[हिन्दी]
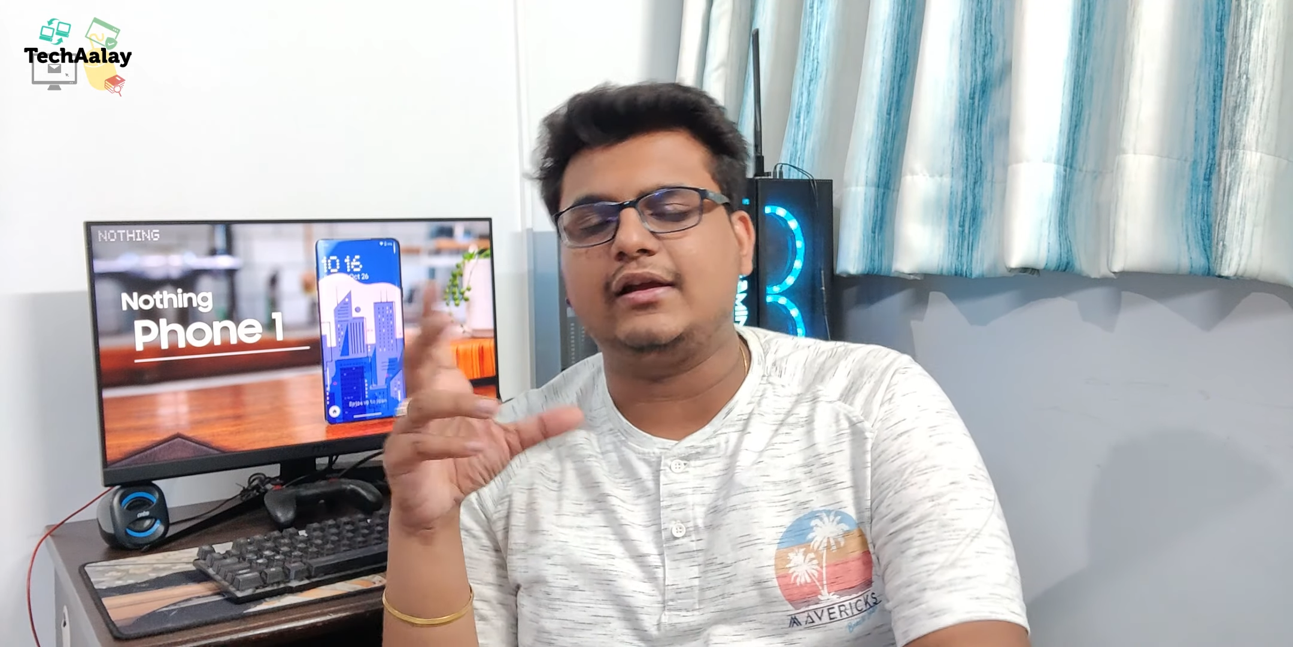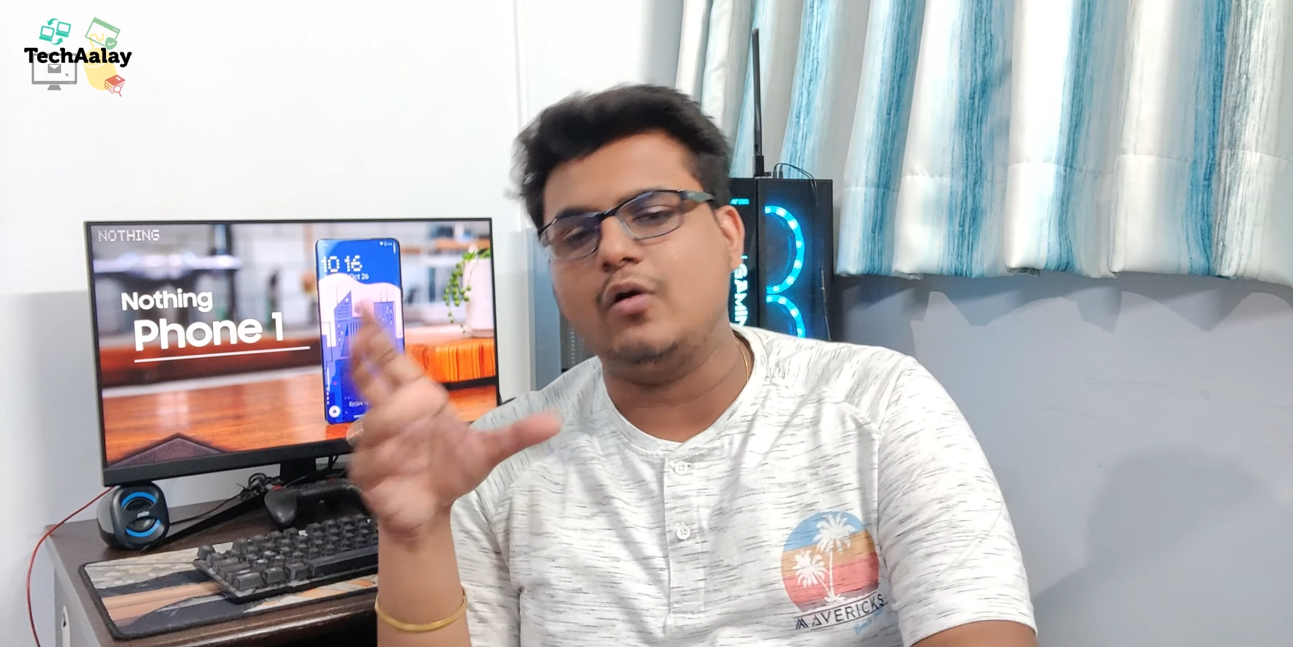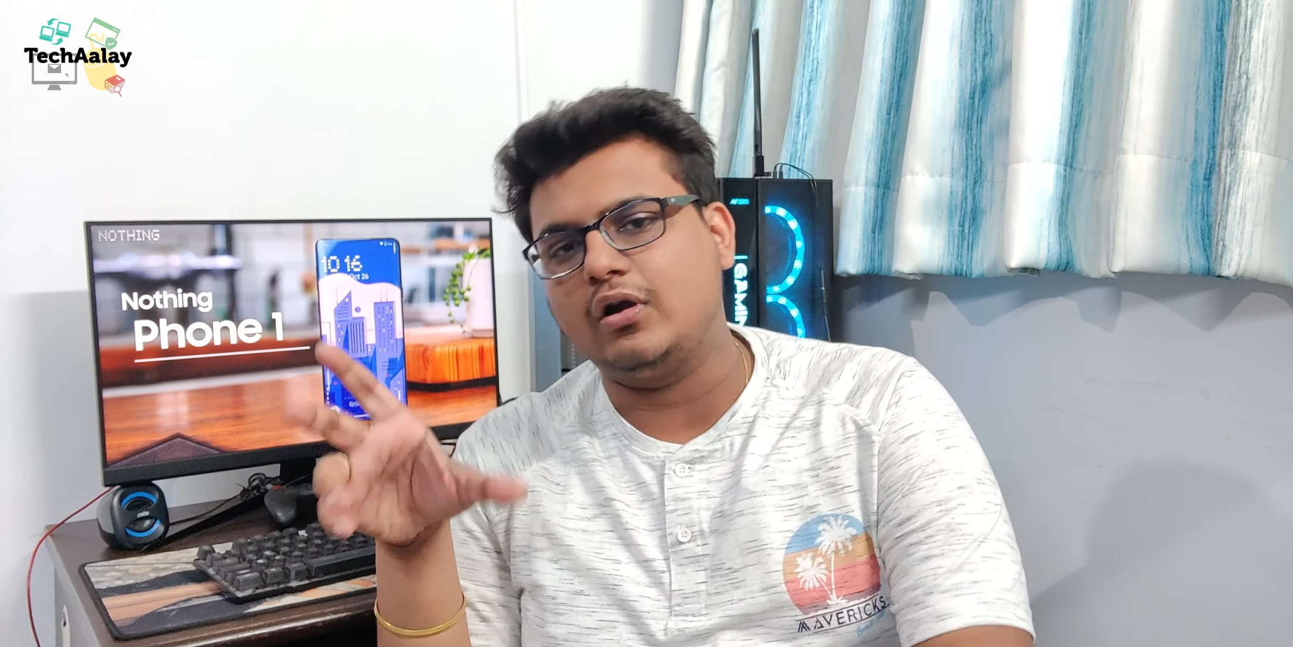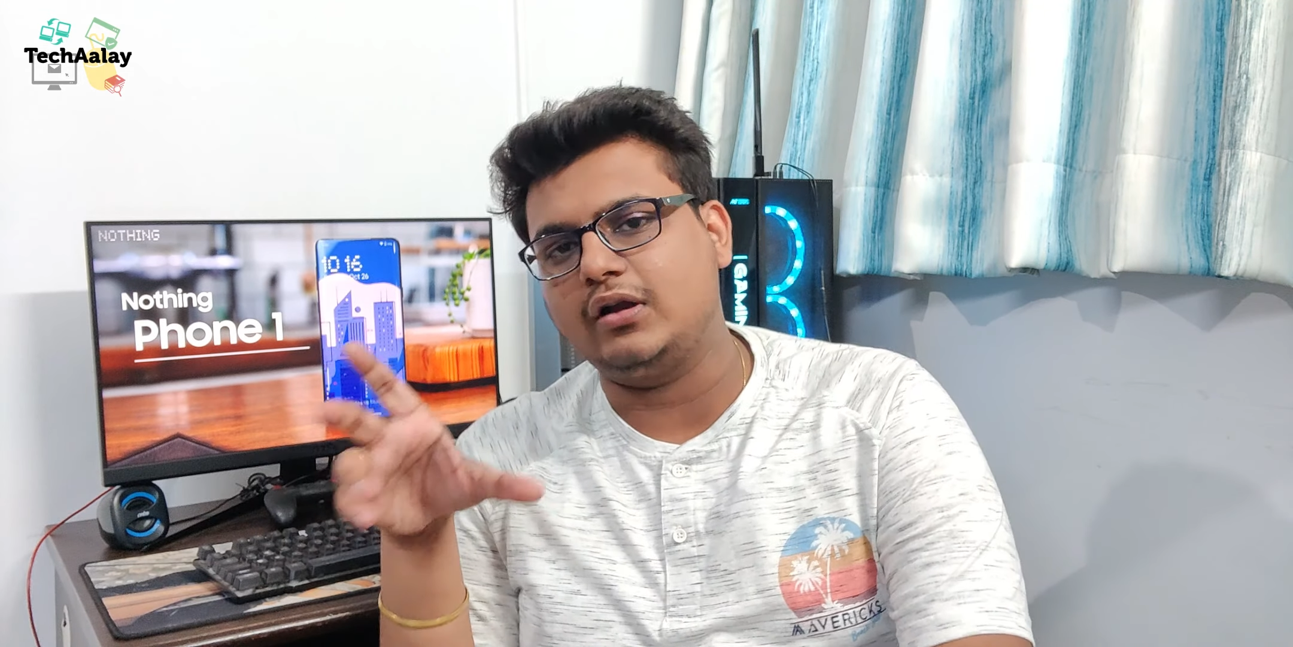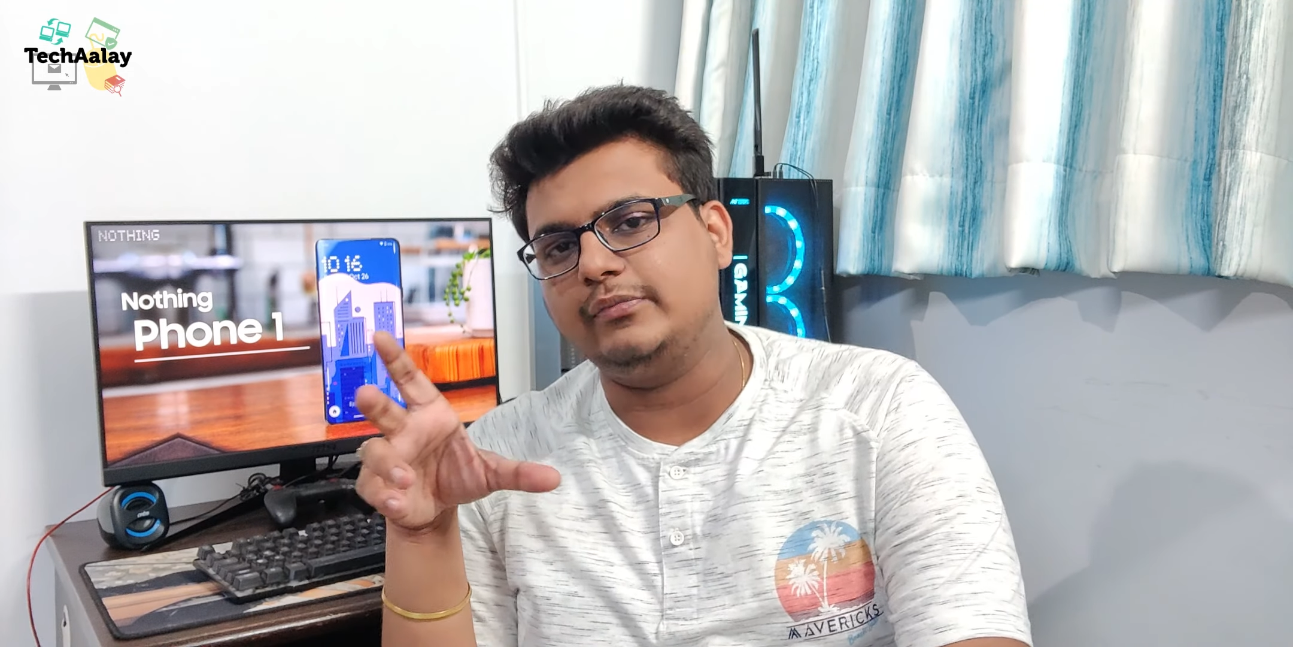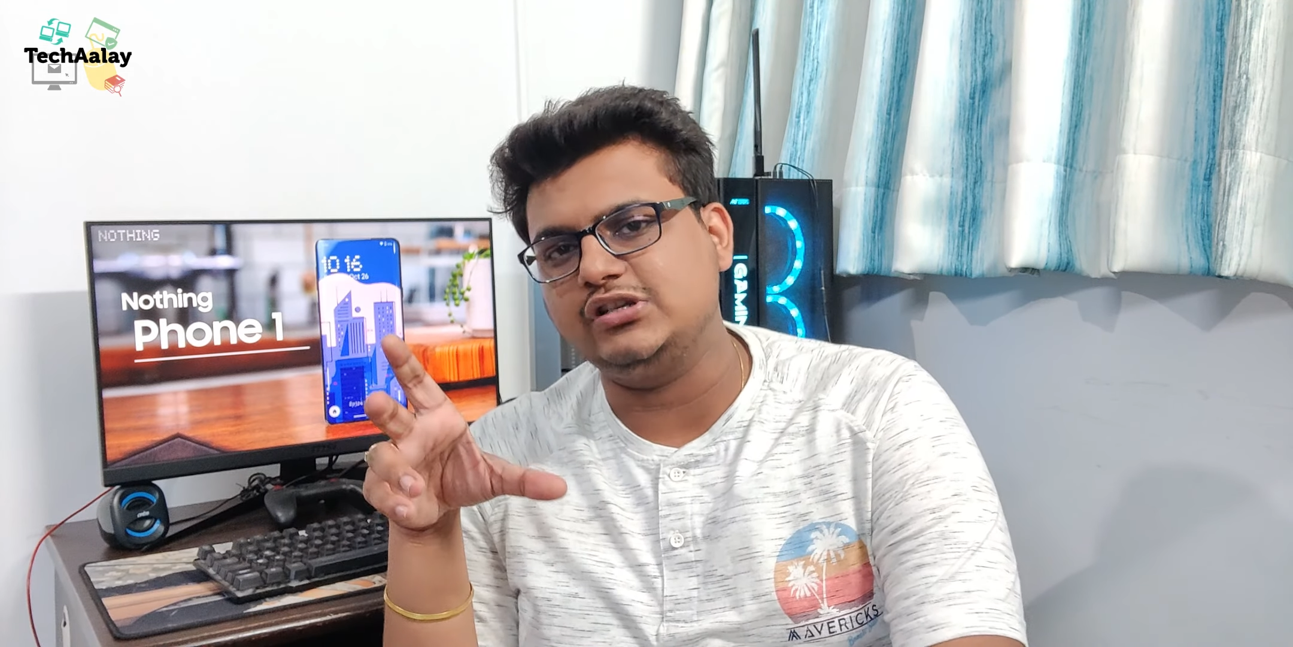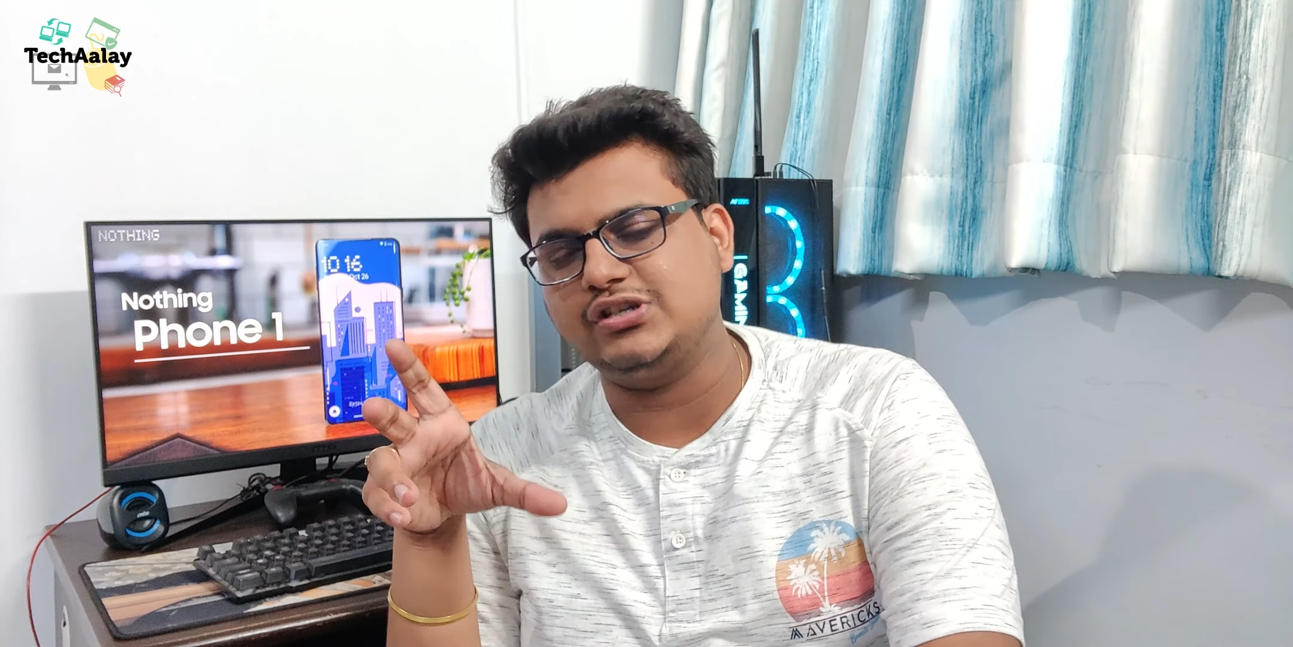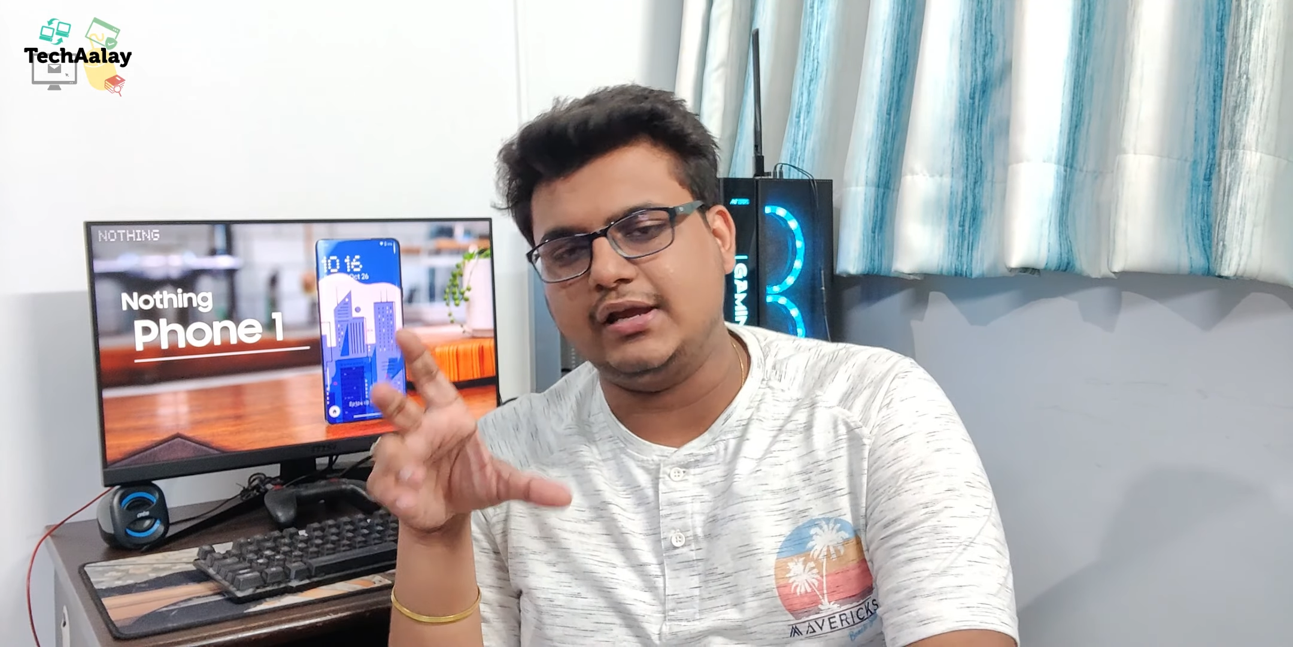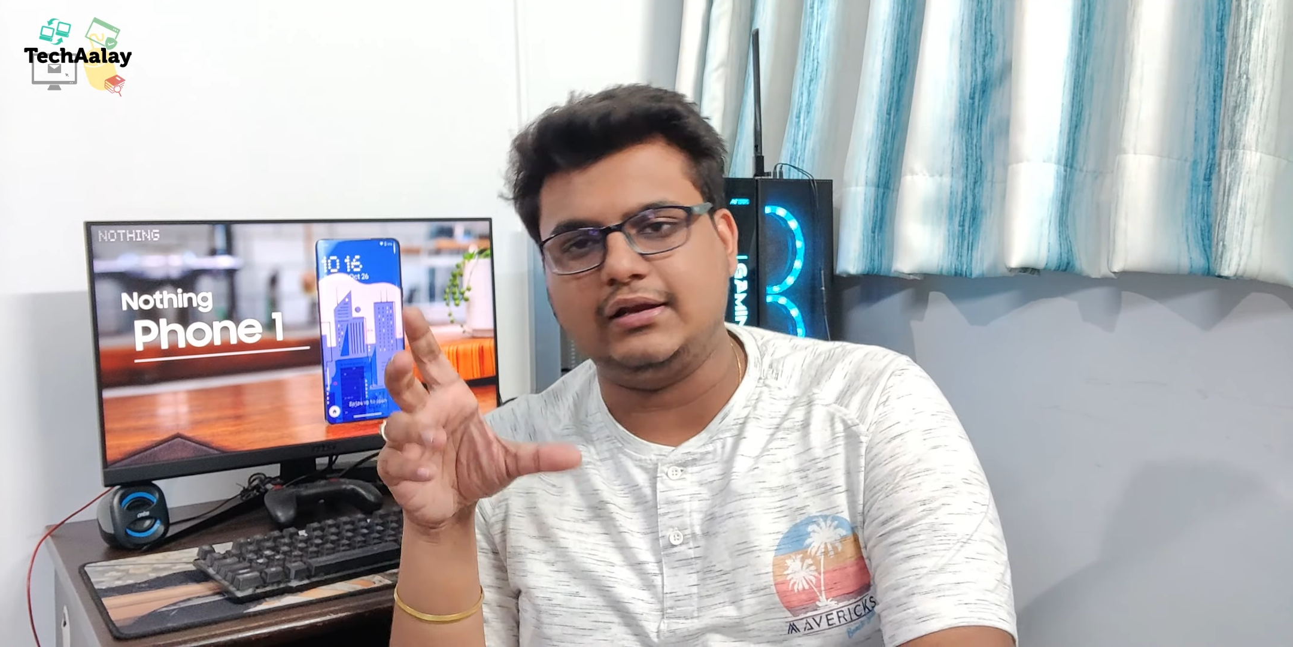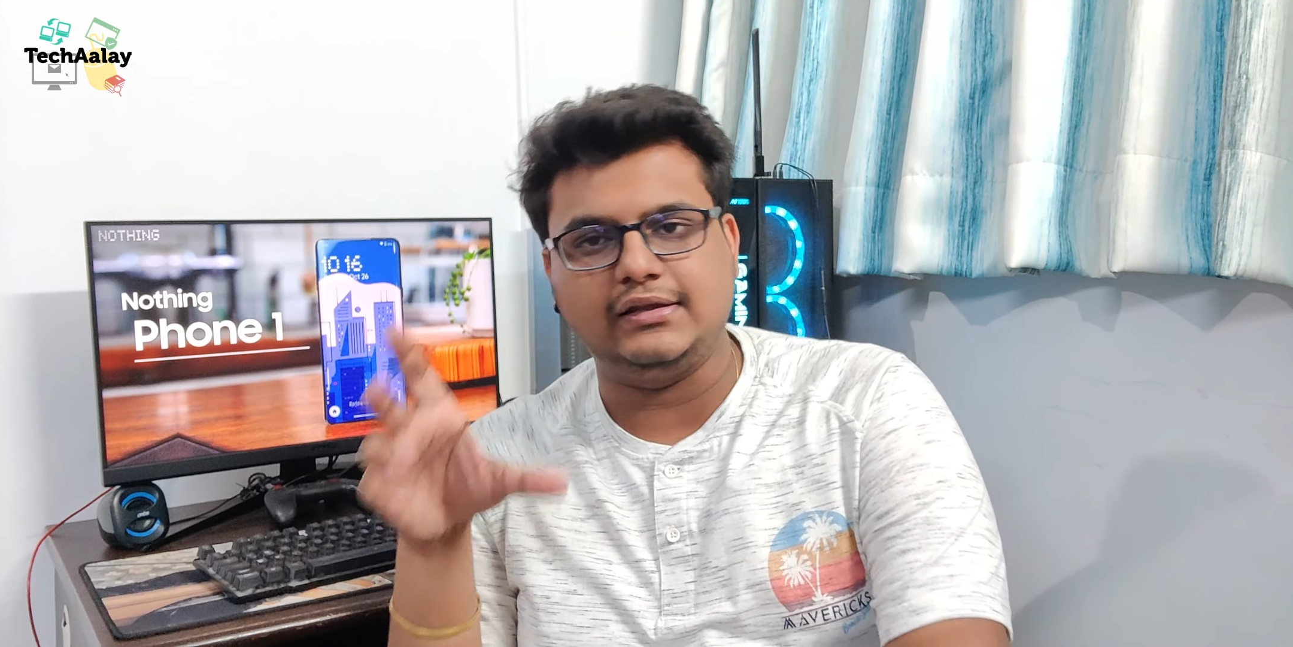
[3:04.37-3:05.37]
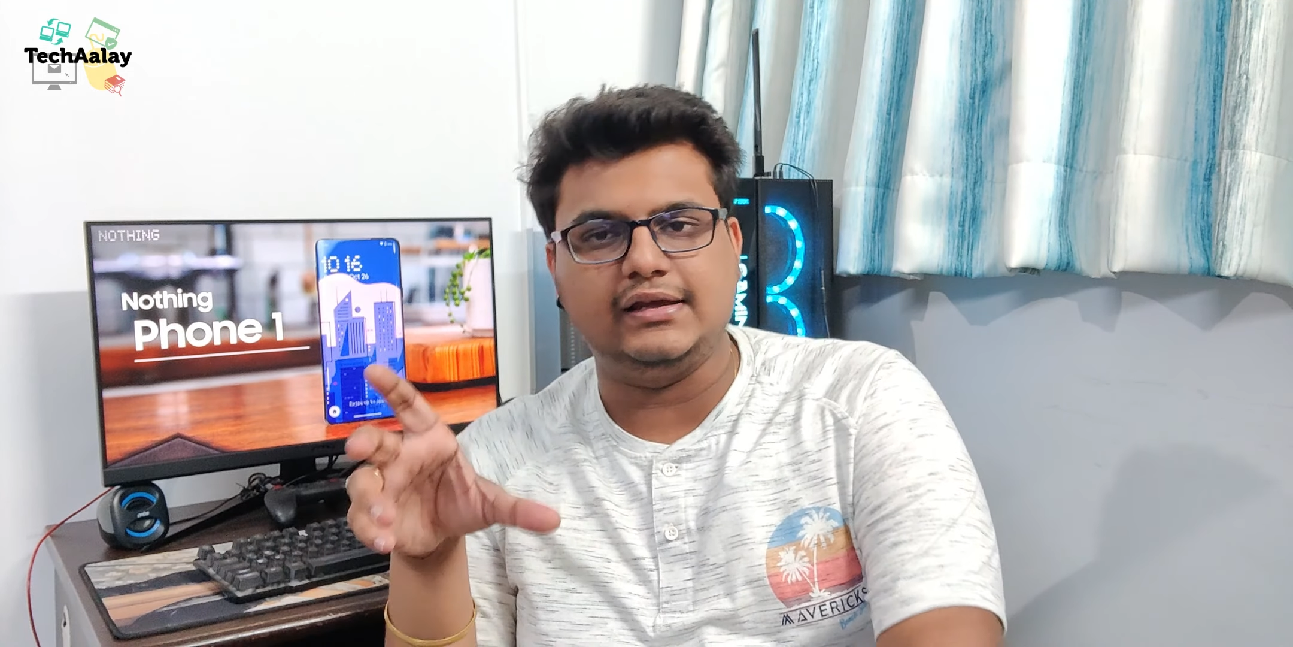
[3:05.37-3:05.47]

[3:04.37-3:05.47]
रिकॉर्डर भी शेयर